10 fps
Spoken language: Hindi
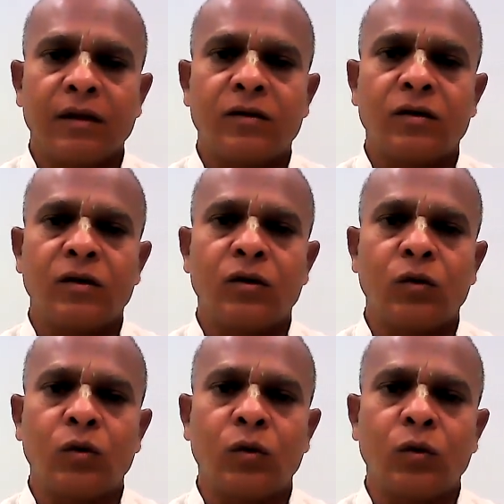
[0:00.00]
इस
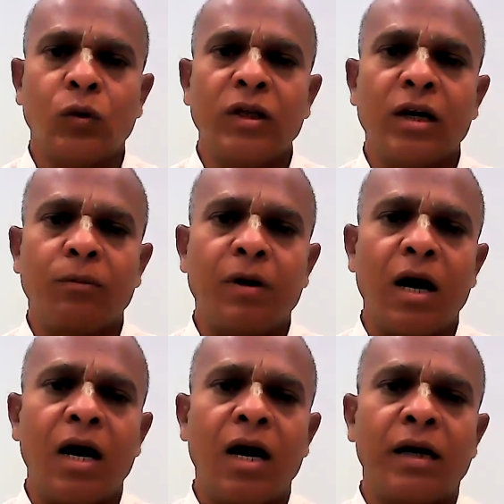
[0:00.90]
कुलिया
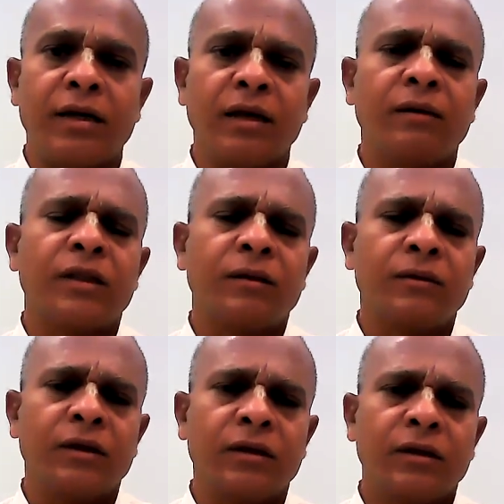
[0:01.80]
पहाड़ या
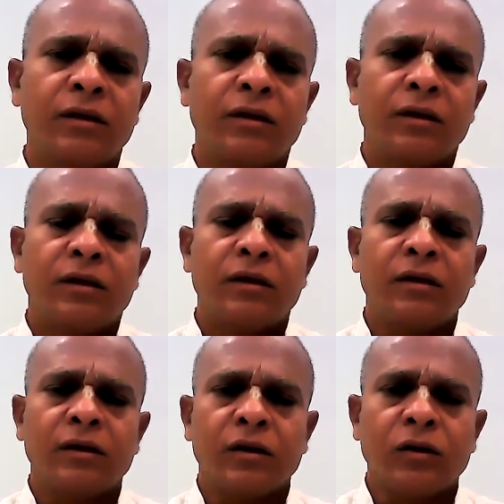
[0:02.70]
मतलब ये
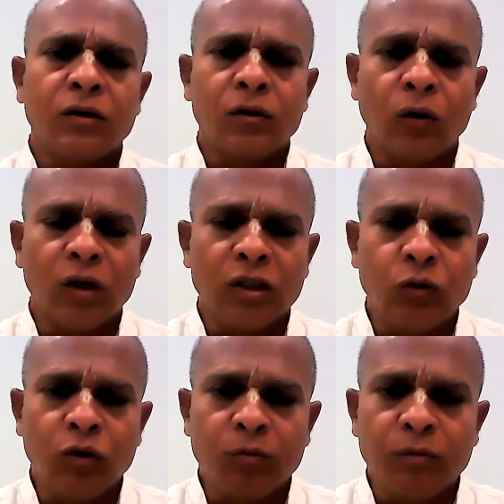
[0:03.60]
हाँ,
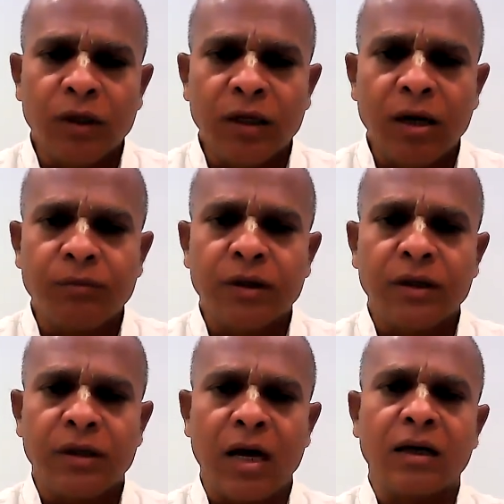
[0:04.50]
कोलद्वीप में यहाँ पे
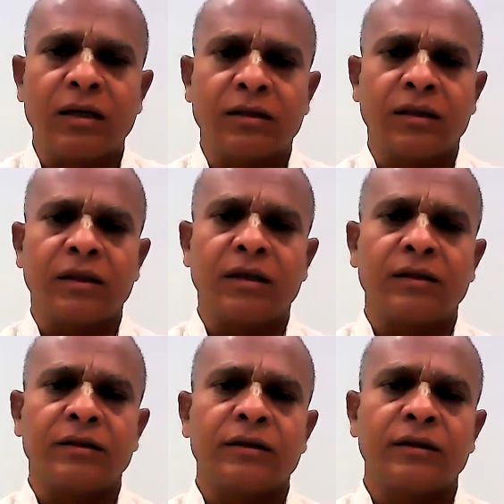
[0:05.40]
रहा करता था
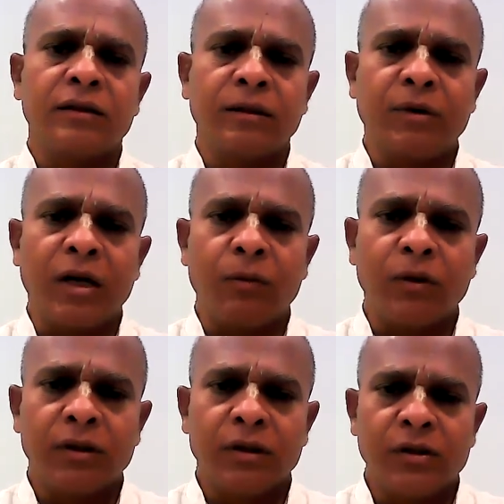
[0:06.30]
एक
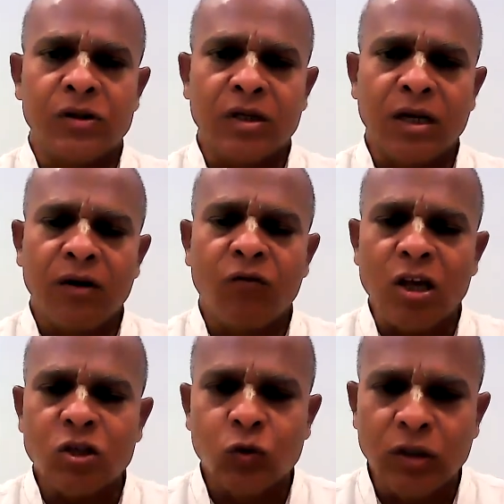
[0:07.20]
ब्राह्मण जिसका नाम
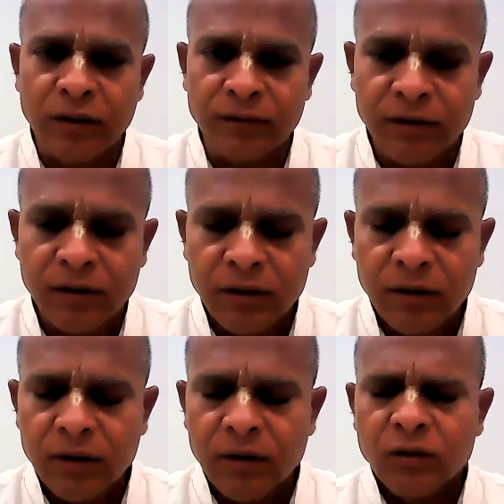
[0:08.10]
वासुदेव
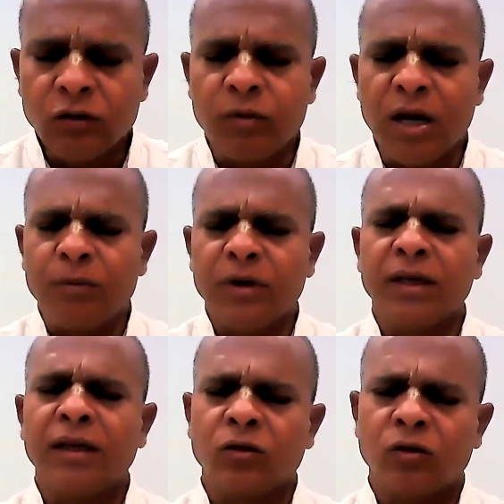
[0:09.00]
तो
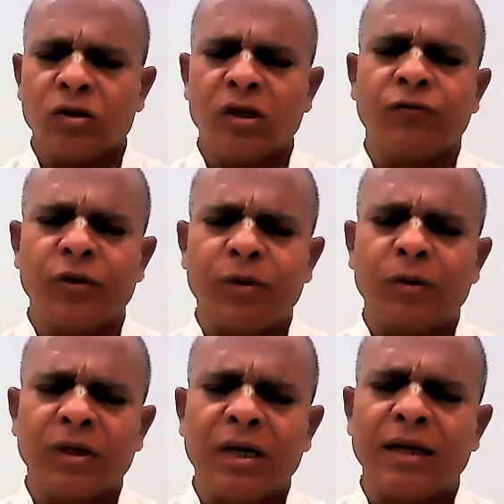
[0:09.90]
ब्राह्मण है तो उसे
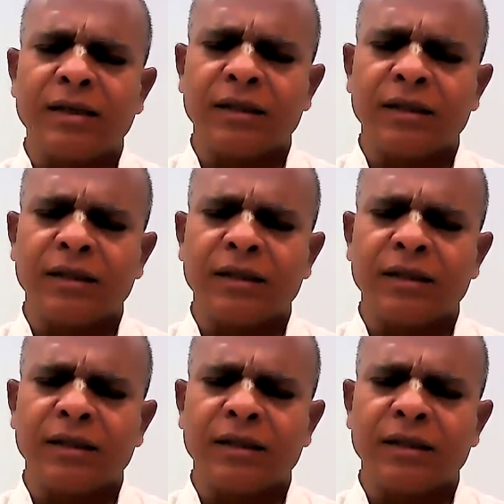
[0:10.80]
विप्र भी कहा